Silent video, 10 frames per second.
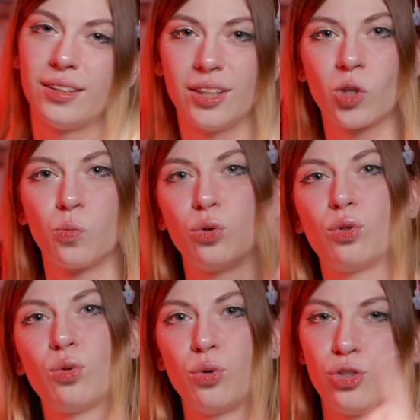И это
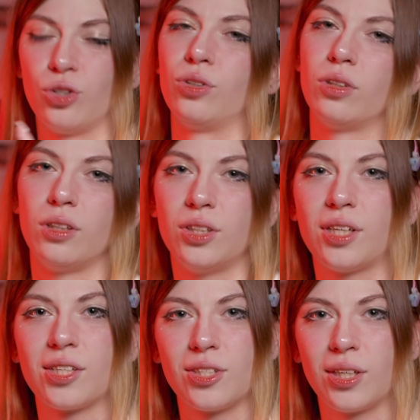будет очень
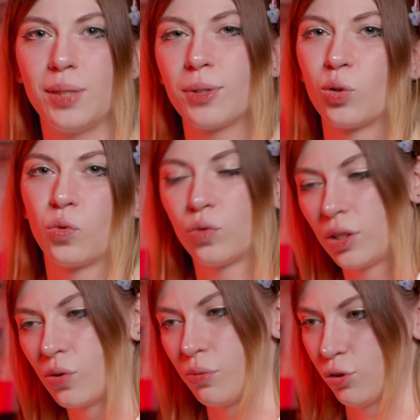интересный клип. Я думаю, вы
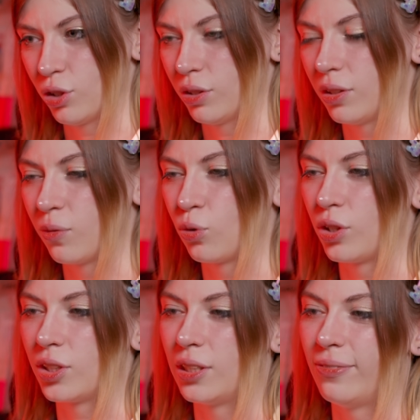такого уже давно
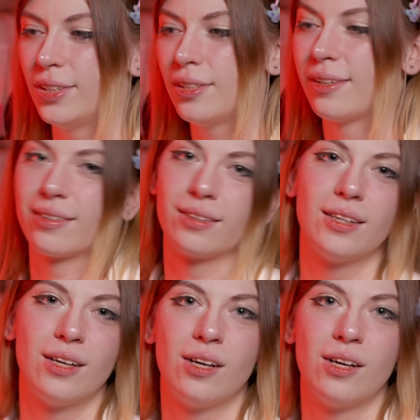нигде не видели.